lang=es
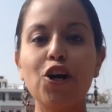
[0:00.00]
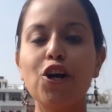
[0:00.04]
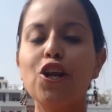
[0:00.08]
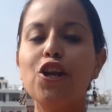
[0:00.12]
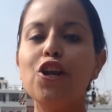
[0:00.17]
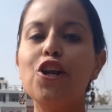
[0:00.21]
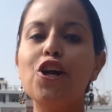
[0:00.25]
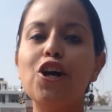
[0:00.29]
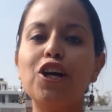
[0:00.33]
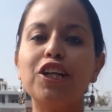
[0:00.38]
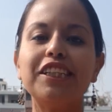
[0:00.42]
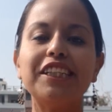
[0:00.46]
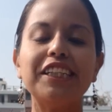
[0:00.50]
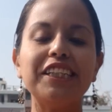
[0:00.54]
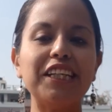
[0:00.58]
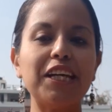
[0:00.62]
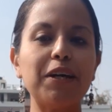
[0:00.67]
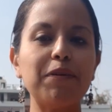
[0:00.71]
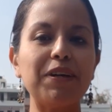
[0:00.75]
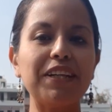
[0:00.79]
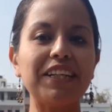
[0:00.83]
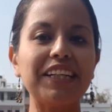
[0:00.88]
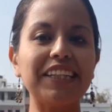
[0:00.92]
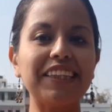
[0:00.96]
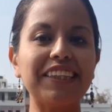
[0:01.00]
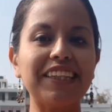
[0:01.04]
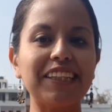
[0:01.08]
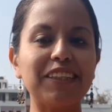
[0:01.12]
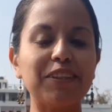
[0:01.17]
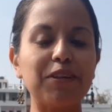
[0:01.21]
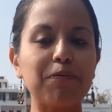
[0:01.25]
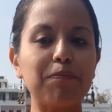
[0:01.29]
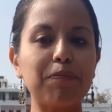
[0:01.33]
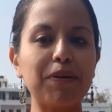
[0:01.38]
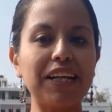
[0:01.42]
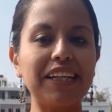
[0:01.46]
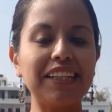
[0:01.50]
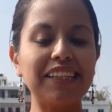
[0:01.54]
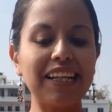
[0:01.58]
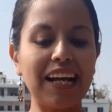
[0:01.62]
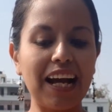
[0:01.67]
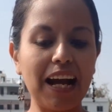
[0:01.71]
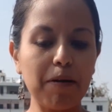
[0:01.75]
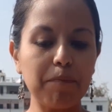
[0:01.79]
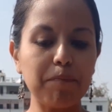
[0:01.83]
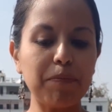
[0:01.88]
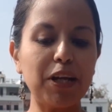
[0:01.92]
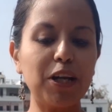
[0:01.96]
no se lleven esta
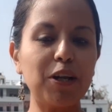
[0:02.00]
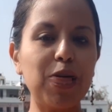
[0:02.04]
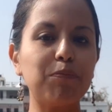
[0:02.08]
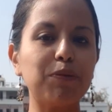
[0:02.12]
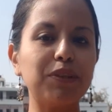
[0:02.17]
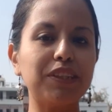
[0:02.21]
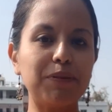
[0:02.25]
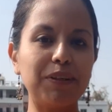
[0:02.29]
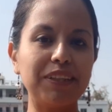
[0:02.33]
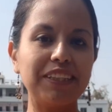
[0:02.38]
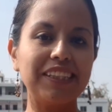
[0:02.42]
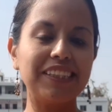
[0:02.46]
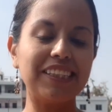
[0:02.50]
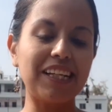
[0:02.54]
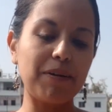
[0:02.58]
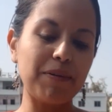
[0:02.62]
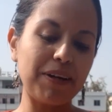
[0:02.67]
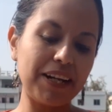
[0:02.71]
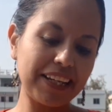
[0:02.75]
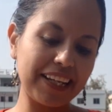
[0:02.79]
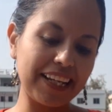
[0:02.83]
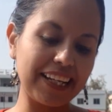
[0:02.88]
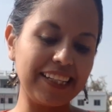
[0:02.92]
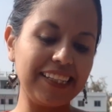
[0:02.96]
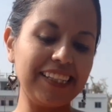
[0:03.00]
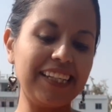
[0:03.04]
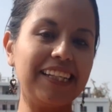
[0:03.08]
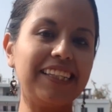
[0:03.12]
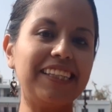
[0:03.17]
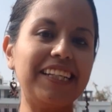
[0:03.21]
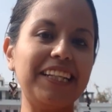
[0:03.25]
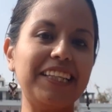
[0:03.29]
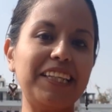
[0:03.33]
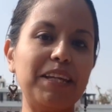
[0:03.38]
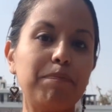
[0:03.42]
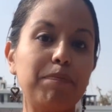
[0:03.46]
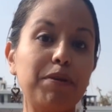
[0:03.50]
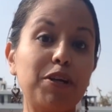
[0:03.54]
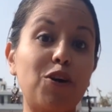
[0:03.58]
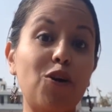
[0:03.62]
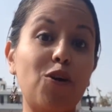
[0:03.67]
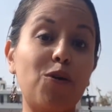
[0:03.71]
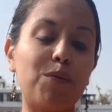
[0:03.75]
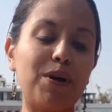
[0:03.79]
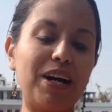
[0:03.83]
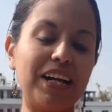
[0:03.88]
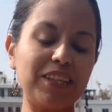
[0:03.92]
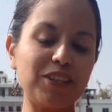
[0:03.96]
sorpresa, pero pues deben de saber que sí es el
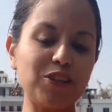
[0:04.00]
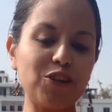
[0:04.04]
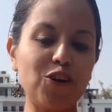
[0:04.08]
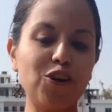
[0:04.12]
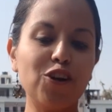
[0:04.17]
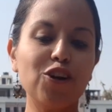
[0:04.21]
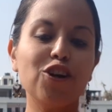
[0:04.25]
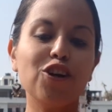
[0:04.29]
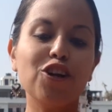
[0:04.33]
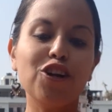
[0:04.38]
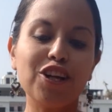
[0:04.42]
típico baño